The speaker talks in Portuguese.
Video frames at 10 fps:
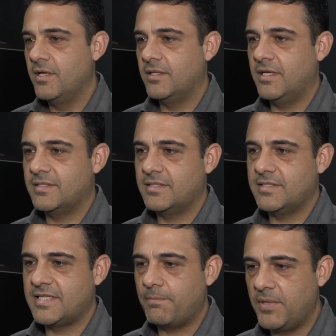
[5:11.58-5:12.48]
né,
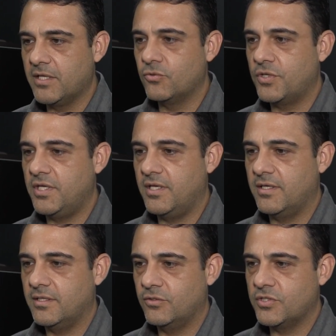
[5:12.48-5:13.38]
sabendo
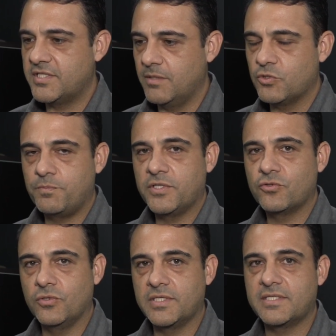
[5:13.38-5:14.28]
que nós temos
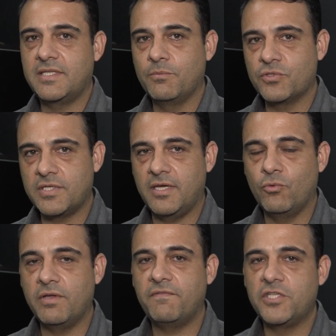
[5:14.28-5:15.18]
pessoas, temos é,
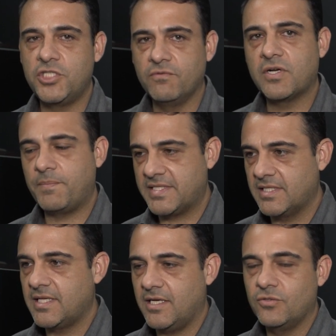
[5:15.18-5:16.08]
um efetivo
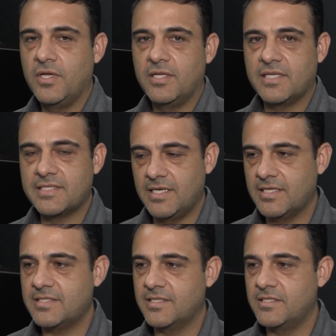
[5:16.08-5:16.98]
capacitado nas
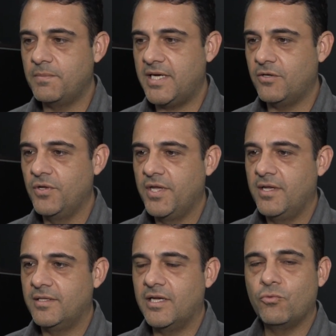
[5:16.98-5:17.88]
delegacias de bairro,
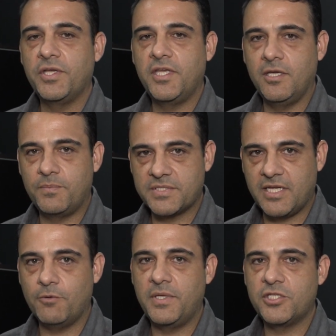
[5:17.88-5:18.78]
né, com equipes
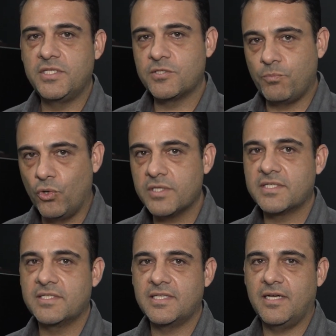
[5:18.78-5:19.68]
realmente
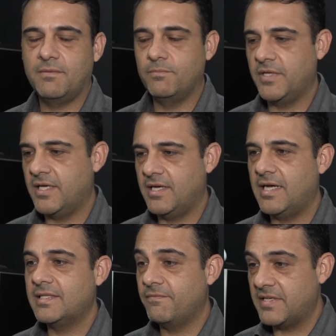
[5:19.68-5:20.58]
dispostas a,
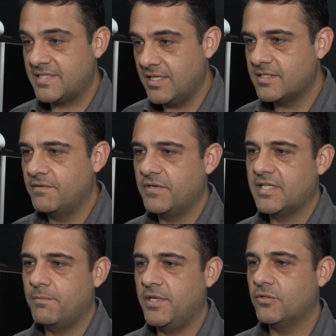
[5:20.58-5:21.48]
a, fazer esse
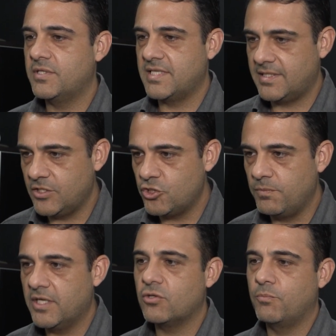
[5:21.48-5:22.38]
enfrentamento, esse
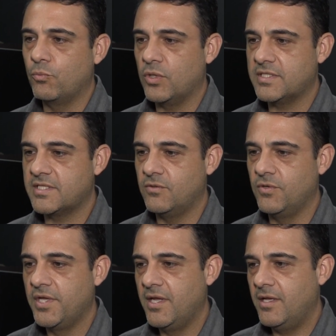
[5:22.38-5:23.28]
atendimento à população,
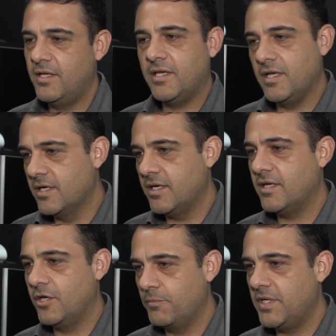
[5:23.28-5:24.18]
e quem ganha
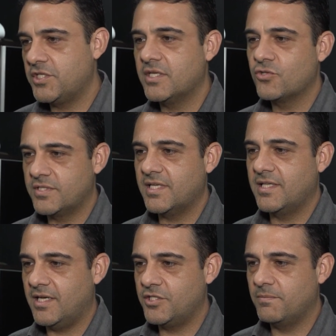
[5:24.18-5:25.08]
realmente é a
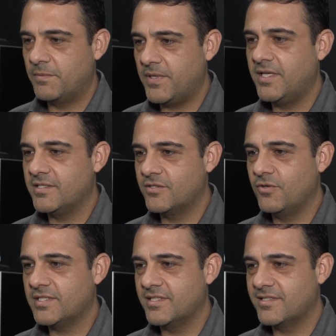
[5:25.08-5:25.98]
sociedade amapaense com,
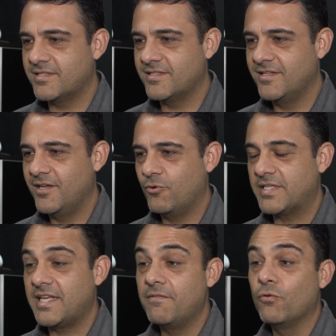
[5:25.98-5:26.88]
essas, com
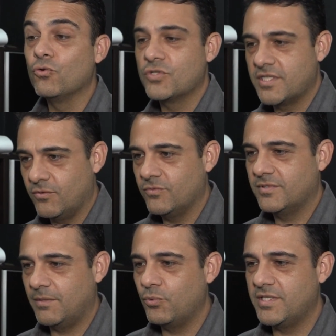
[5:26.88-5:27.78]
essa evolução
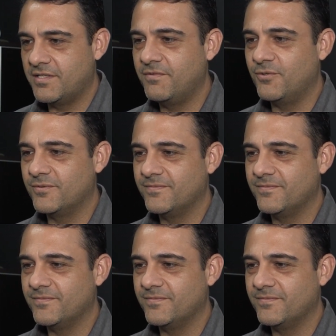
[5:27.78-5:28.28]
da Polícia Civil.